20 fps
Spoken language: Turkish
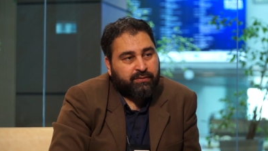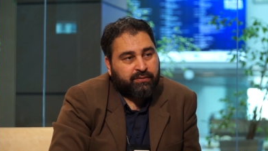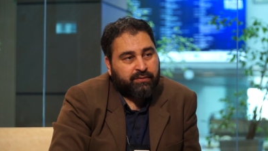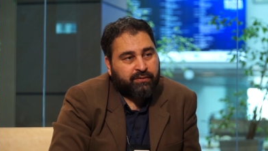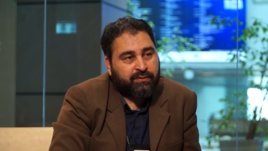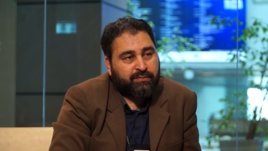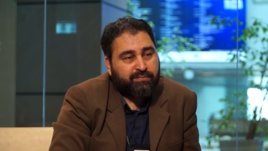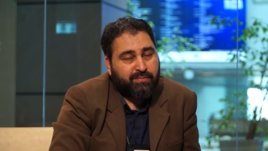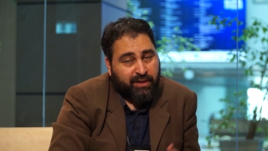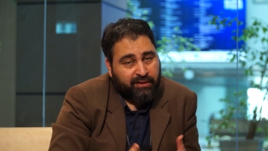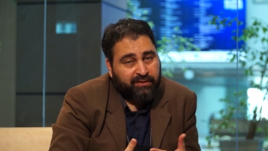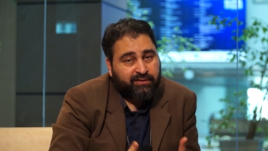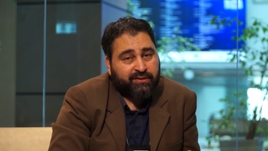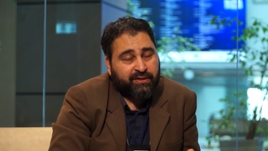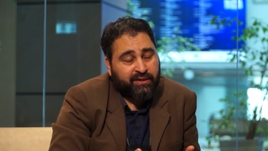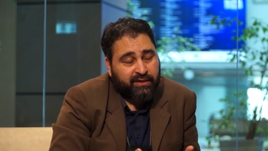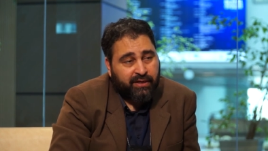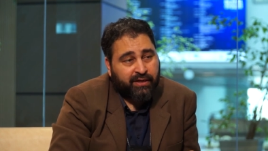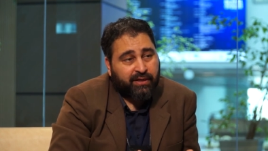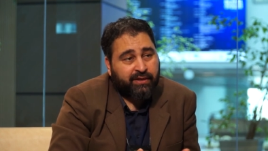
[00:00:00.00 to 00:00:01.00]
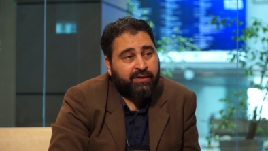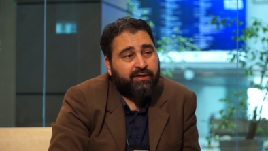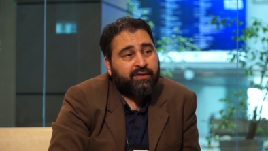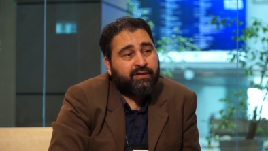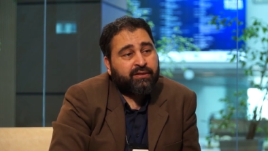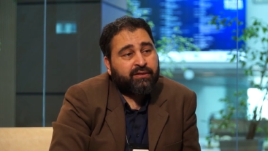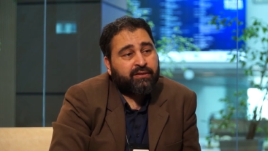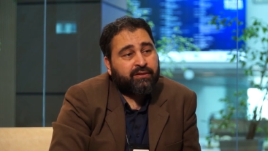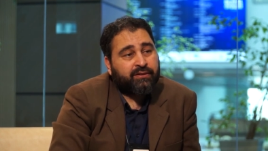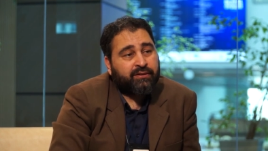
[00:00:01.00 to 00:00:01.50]
e, mantığıyla
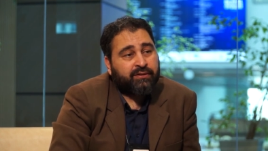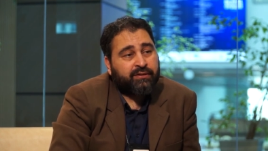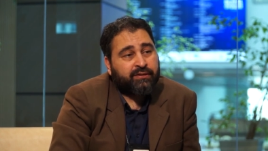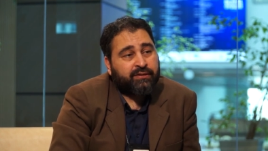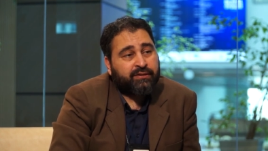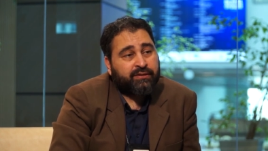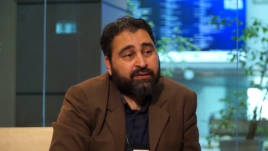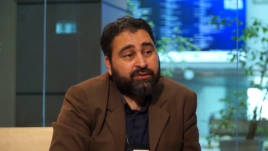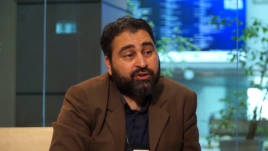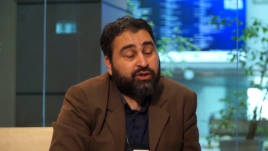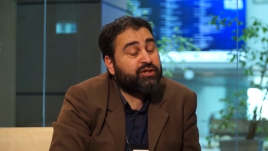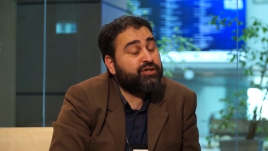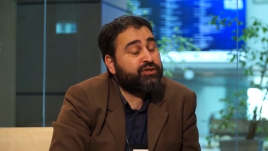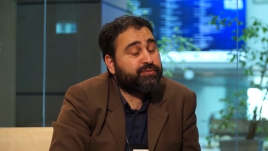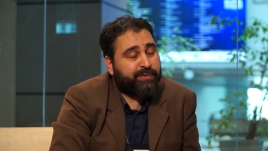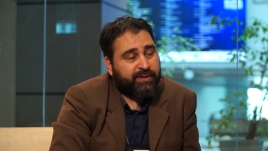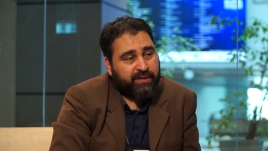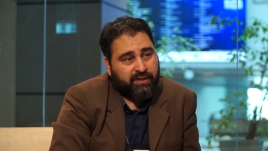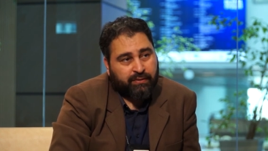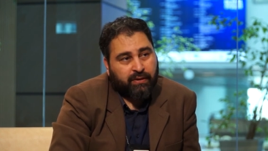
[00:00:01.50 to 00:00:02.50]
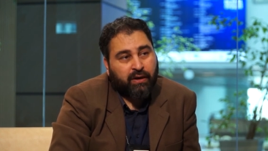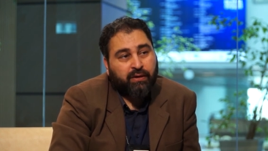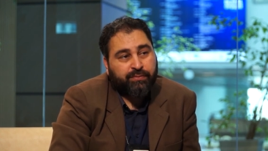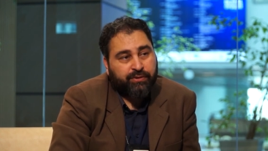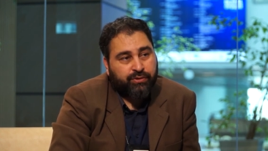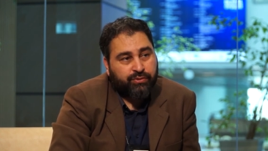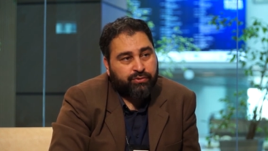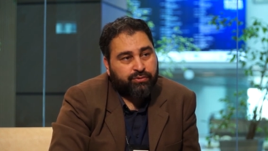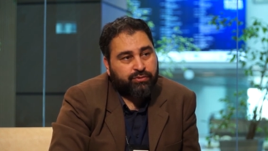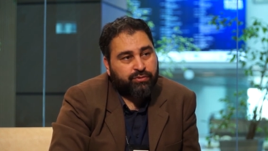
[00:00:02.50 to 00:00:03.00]
e, çalışmaya devam
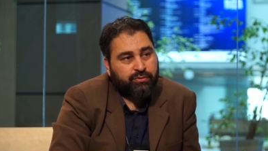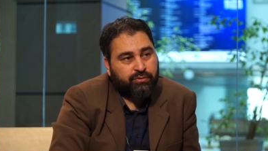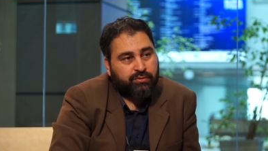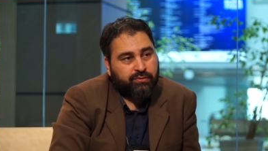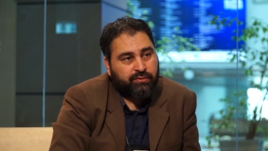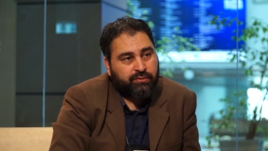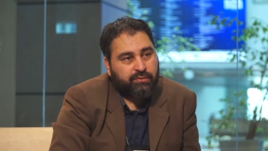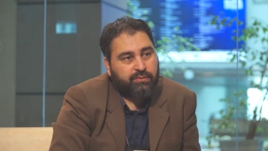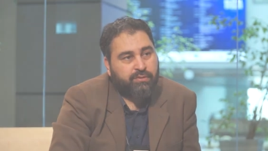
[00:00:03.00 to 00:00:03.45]
ediyoruz.